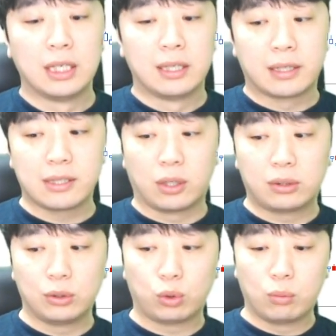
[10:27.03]
그래서
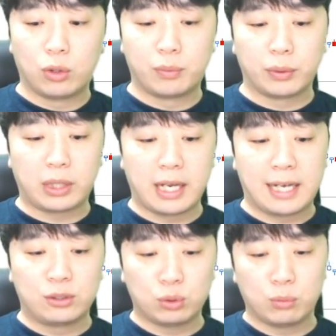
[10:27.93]
어떤 종목을 볼 때
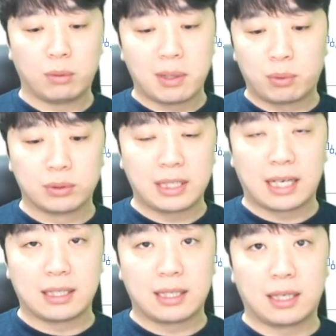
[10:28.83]
한 종목만 보는 게
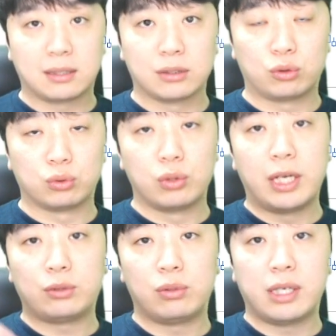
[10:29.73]
아니라 그
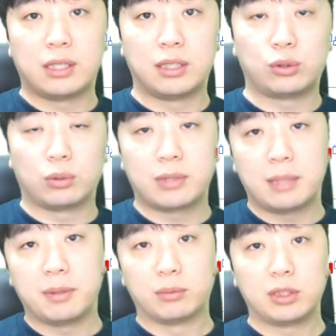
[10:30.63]
둘레둘레를 좀
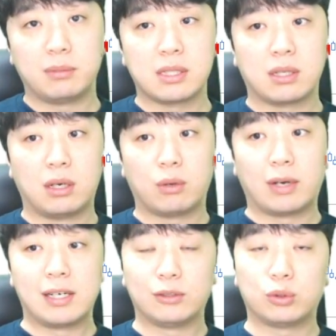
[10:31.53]
살펴보시면서
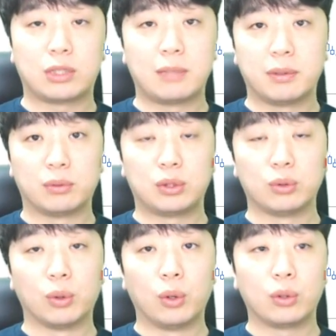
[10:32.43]
관련주도
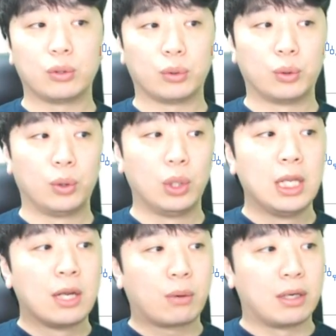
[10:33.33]
살펴보시고 그리고
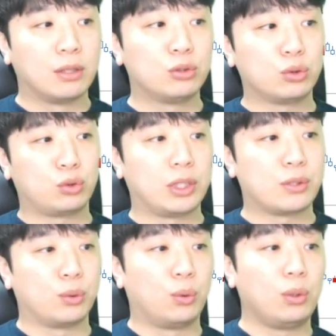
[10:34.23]
관련주
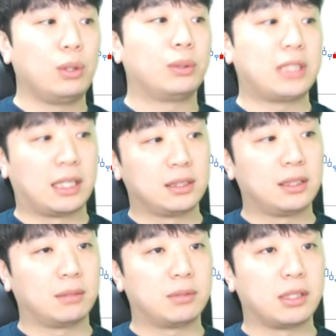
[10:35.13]
중에서도 올라오지 않은
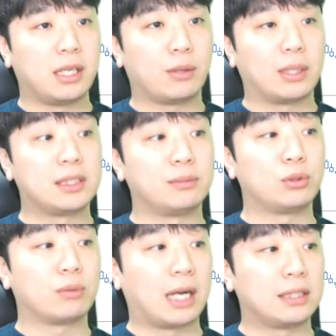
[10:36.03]
기업들에 관심을
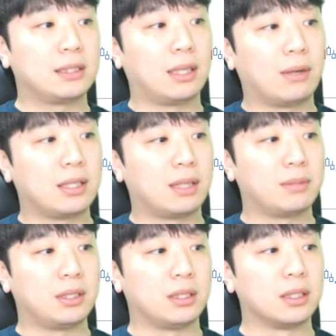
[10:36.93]
좀 가진다고
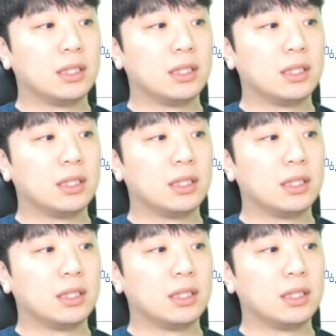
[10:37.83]
한다면은